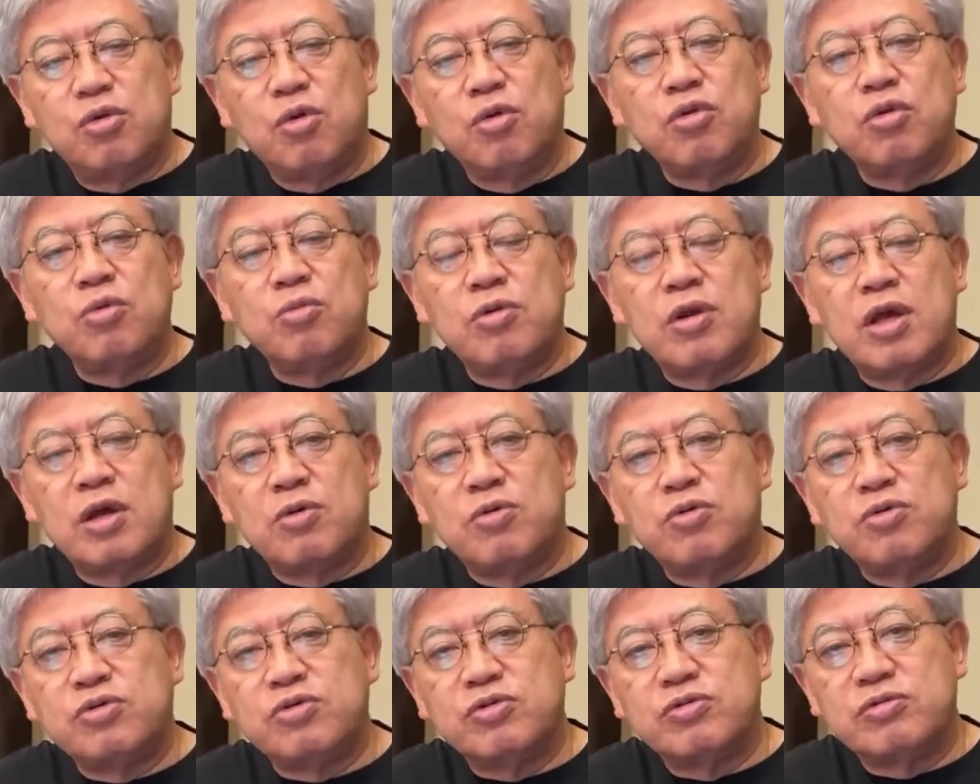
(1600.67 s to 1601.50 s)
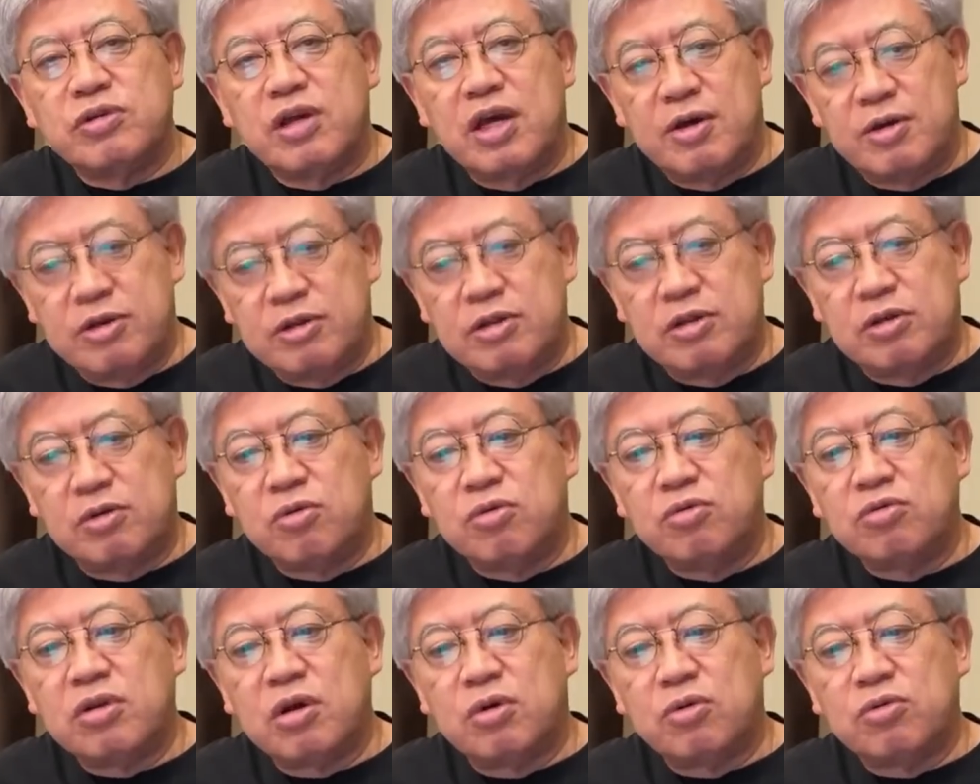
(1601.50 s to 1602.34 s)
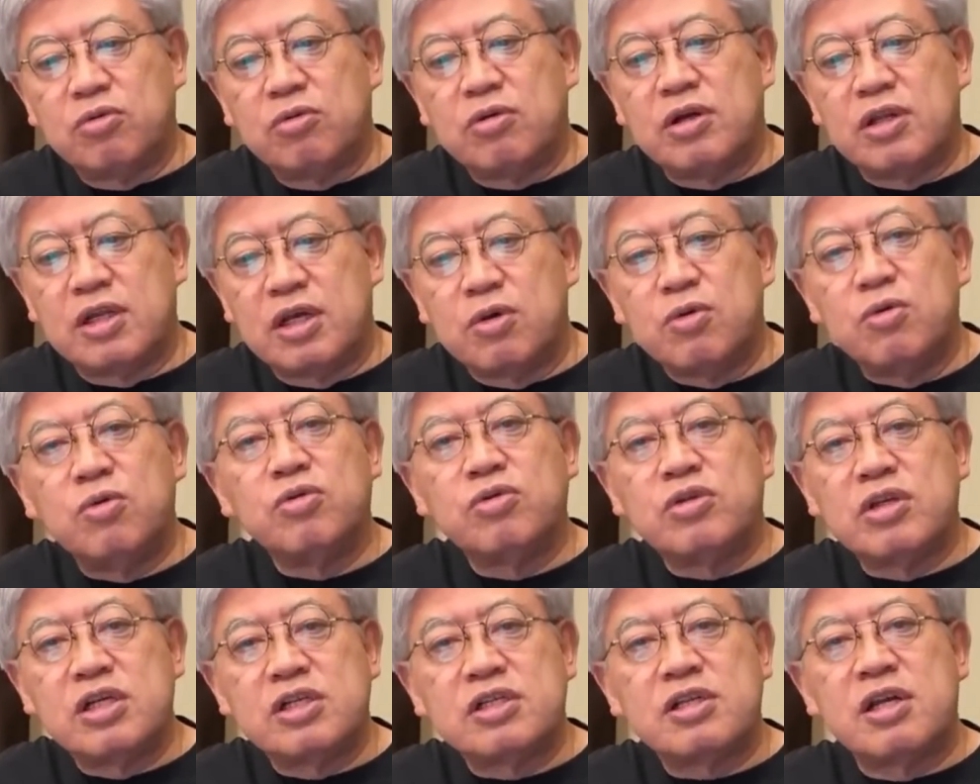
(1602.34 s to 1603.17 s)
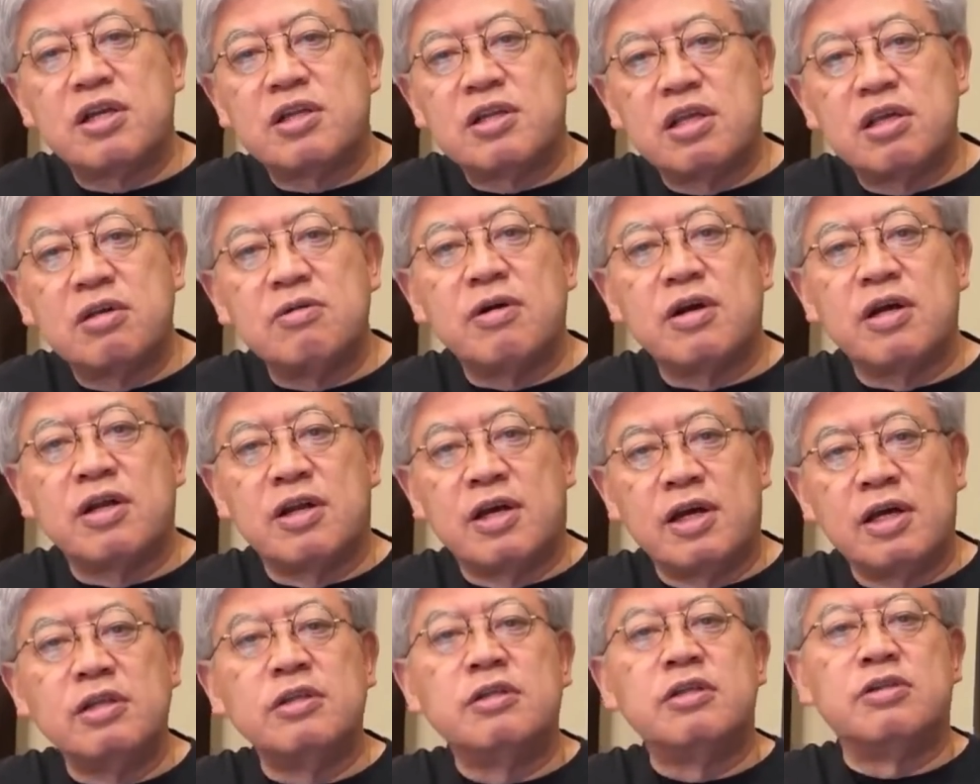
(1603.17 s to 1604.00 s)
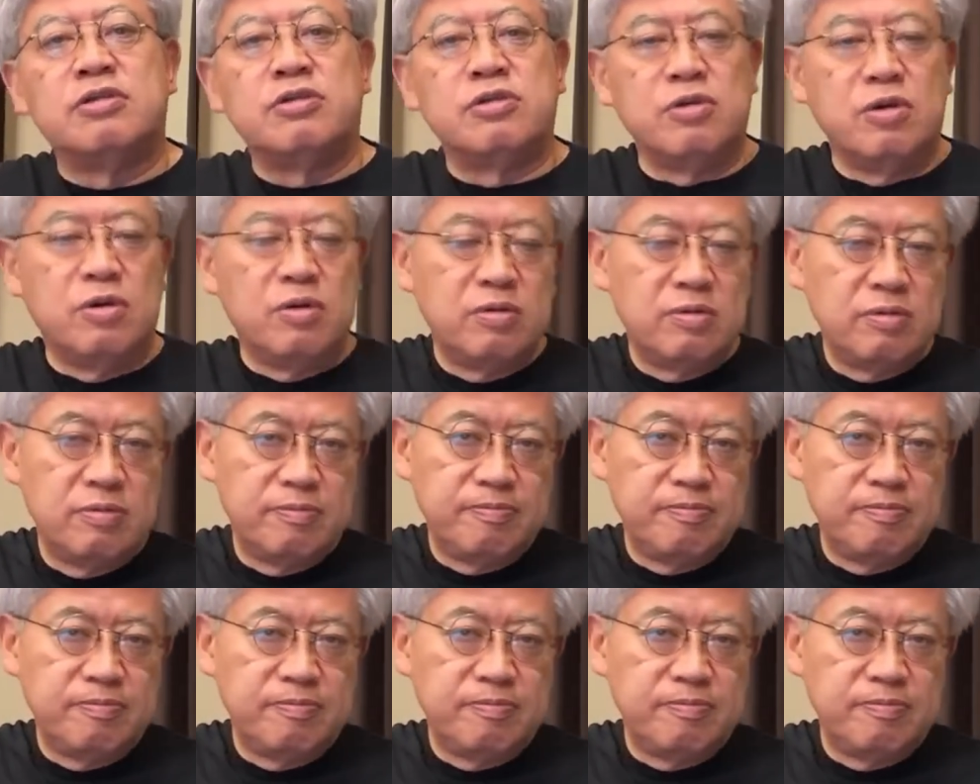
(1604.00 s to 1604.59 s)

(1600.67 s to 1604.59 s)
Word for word: とんでもない構想がこんなことがね、肯定されていいわけないんですよ。